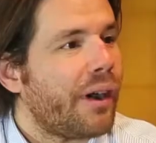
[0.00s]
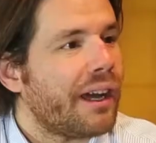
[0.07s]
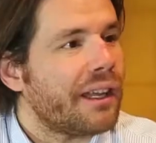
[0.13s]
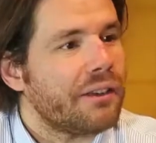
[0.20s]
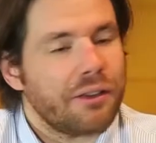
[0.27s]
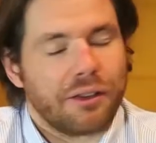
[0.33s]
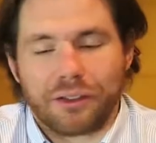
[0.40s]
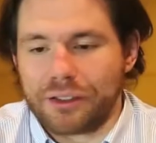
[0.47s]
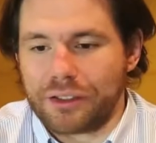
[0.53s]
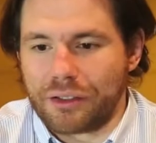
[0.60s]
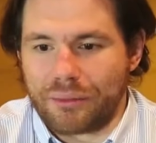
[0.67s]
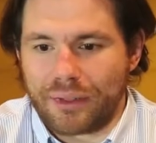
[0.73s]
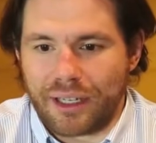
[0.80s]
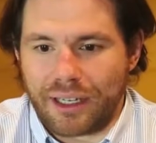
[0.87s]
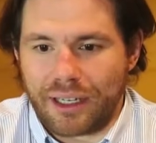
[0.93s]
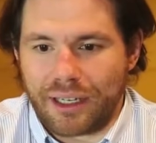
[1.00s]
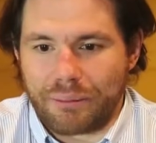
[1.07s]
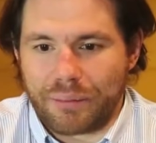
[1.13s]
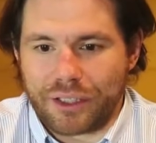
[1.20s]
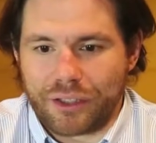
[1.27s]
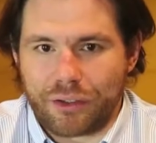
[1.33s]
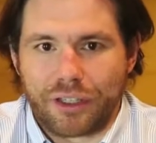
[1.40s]
anno insomma, la, la,
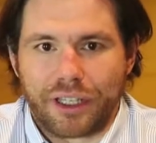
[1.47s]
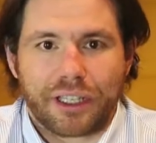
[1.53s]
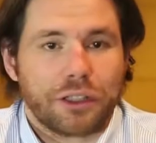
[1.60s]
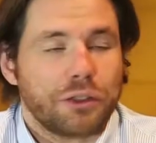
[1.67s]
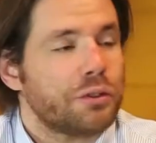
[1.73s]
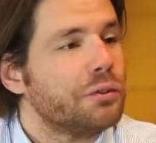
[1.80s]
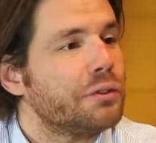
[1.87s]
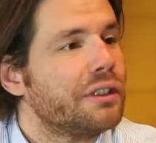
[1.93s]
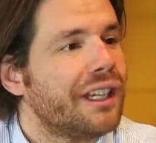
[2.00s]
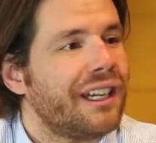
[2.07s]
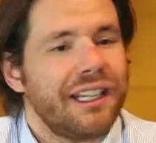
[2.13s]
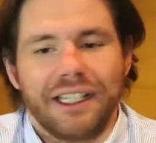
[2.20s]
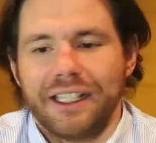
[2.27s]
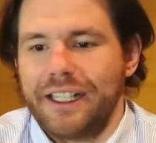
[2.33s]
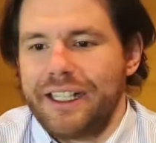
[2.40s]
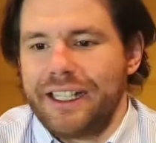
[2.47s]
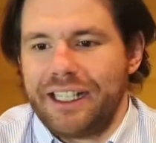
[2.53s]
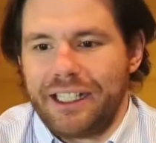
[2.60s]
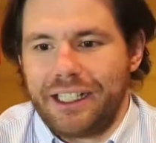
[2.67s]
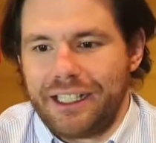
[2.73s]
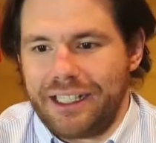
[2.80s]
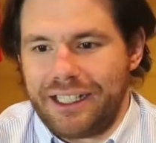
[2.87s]
passione è cresciuta
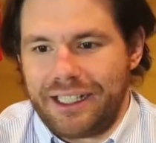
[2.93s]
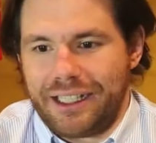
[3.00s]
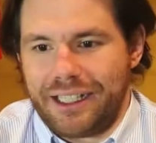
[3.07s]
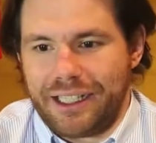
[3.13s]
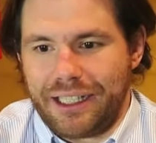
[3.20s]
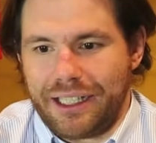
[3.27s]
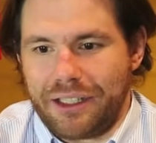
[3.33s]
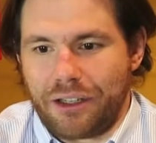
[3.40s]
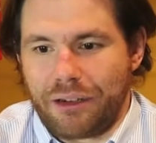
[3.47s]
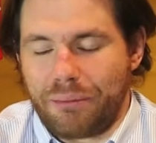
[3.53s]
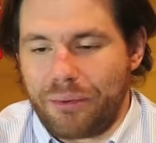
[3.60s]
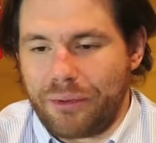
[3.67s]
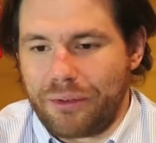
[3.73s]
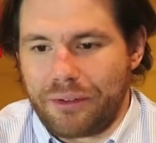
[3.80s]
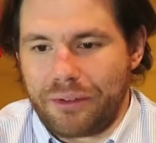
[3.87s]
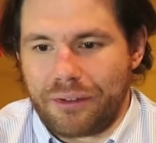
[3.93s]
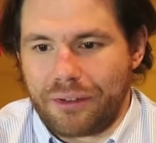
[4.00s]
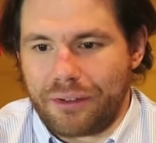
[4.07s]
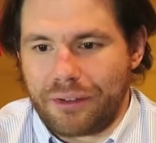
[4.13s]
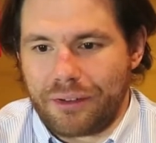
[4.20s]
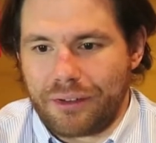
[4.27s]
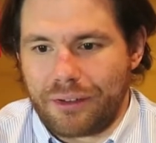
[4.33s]
e dopo
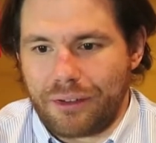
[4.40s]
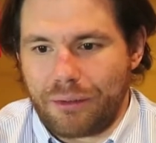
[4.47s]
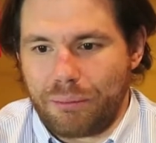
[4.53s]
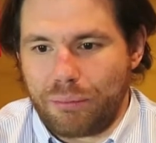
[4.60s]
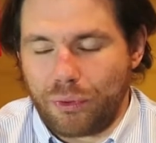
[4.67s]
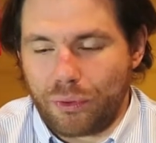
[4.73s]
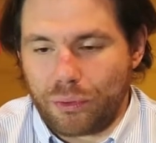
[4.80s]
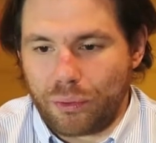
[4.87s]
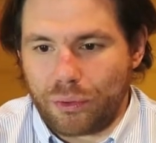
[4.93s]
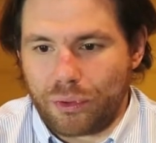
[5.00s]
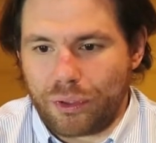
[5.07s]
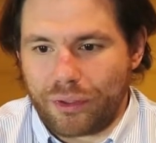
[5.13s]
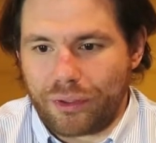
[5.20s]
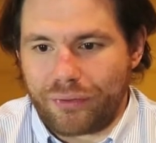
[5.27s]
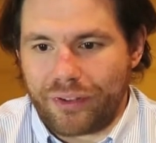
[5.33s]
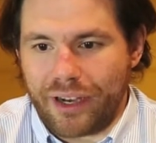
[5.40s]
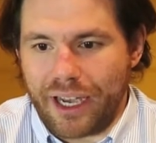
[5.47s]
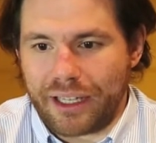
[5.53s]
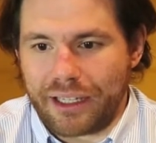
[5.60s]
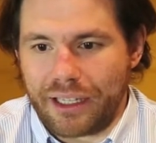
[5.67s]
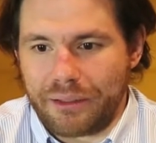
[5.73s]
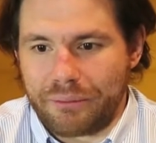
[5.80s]
ho potuto
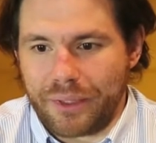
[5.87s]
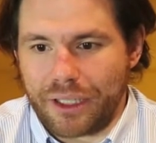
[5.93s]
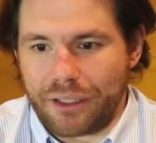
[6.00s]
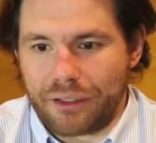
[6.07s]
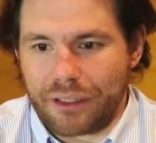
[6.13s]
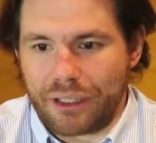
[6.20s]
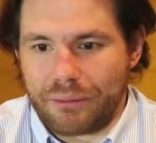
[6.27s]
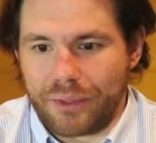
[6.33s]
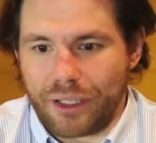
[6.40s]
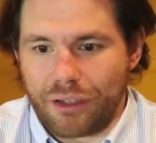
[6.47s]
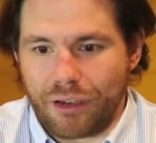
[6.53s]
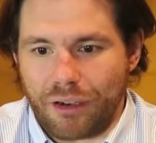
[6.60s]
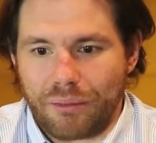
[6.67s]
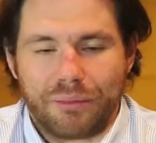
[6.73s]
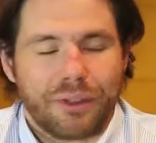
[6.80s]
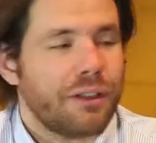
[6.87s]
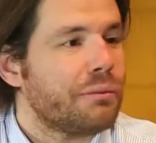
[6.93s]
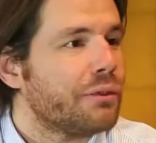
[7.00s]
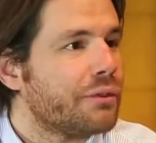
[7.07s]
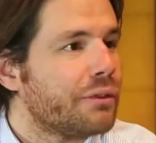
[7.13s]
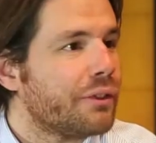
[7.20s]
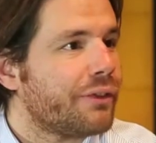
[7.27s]
fare dal mio, dal mio hobby, ho
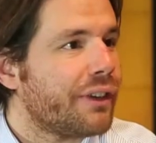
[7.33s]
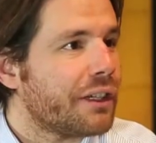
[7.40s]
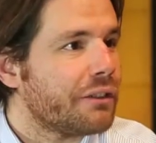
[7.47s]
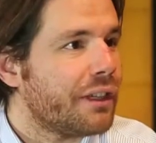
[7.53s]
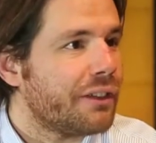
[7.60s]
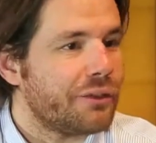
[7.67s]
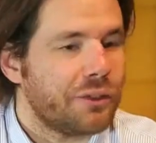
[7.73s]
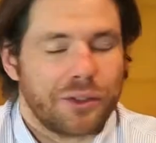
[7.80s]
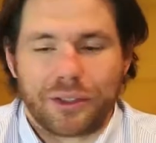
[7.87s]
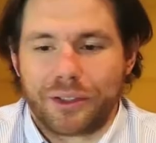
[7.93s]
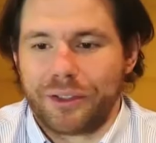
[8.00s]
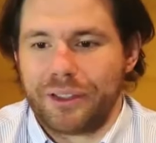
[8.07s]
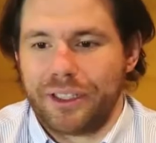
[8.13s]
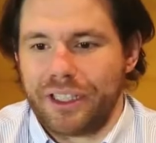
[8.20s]
potuto fare un lavoro.